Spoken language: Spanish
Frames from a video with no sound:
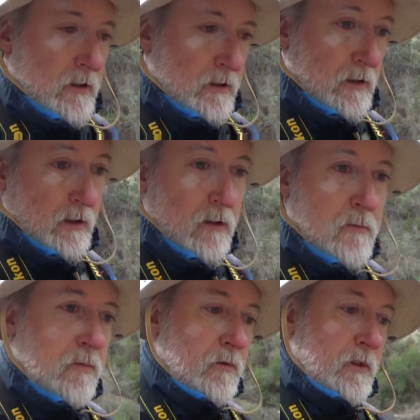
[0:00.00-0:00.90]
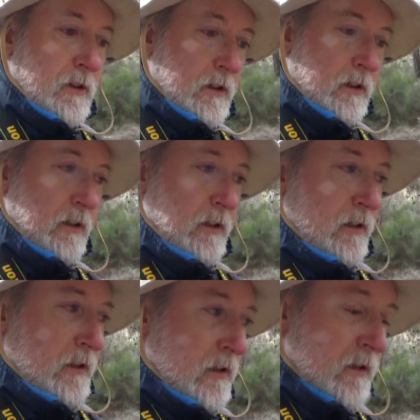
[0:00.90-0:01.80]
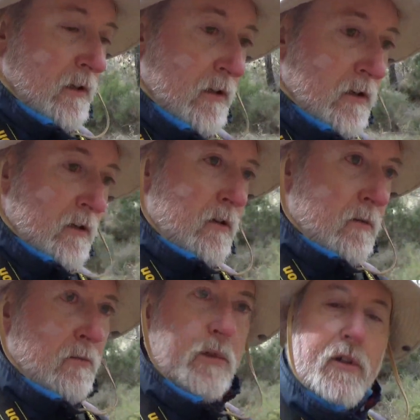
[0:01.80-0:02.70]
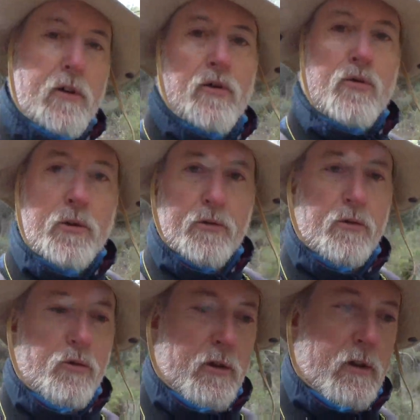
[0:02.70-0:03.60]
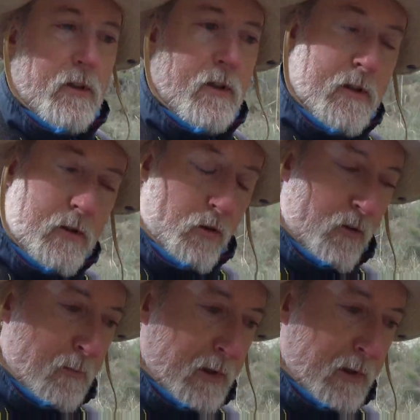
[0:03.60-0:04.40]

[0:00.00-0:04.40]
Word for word: Y nada, pues, pues ahora os cuento lo del, lo del